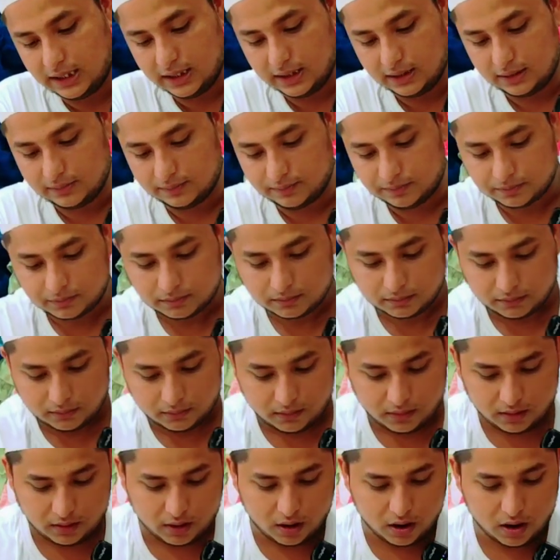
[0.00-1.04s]
देखिए
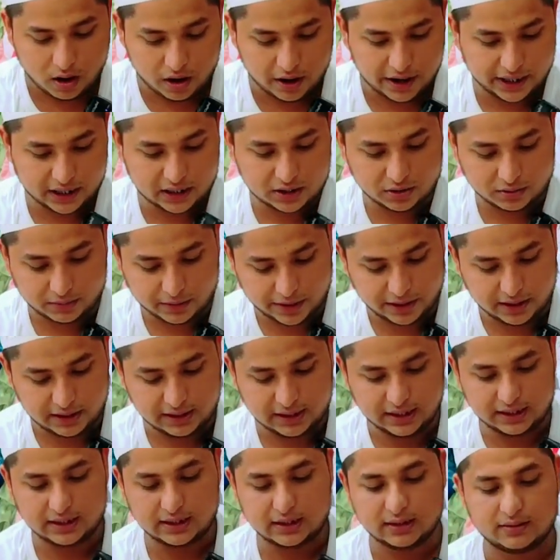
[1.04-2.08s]
और एक ठो
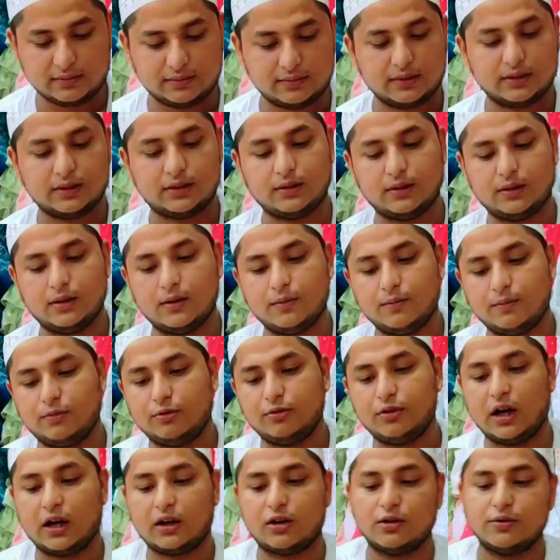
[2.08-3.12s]
मॉडल देखिए
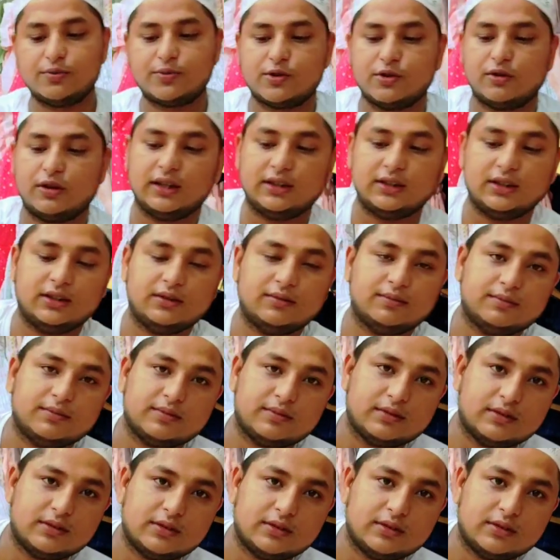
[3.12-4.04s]
पूरा खूबसूरत है